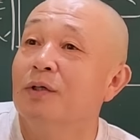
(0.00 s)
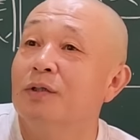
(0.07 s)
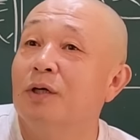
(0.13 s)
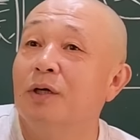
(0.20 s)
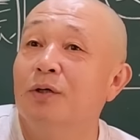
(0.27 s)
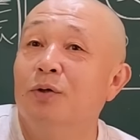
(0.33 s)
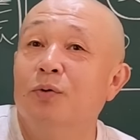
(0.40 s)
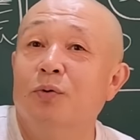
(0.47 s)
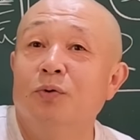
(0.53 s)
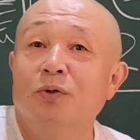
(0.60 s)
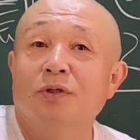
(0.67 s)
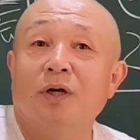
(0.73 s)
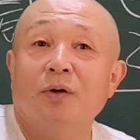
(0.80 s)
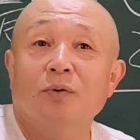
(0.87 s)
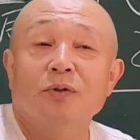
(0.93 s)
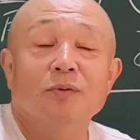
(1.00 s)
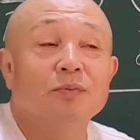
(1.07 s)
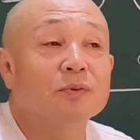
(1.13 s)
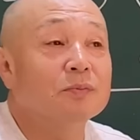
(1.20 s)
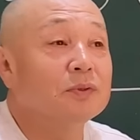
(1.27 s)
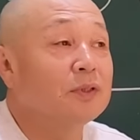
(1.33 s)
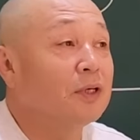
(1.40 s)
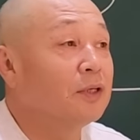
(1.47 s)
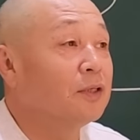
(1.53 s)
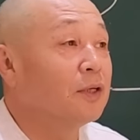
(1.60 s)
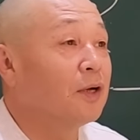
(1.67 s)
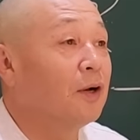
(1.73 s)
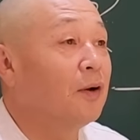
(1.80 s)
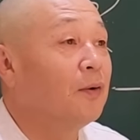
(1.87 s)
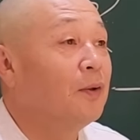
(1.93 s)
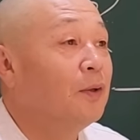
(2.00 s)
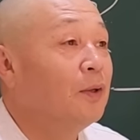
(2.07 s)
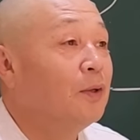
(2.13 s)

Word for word: 제 영혼을 찾고 싶습니다 하니까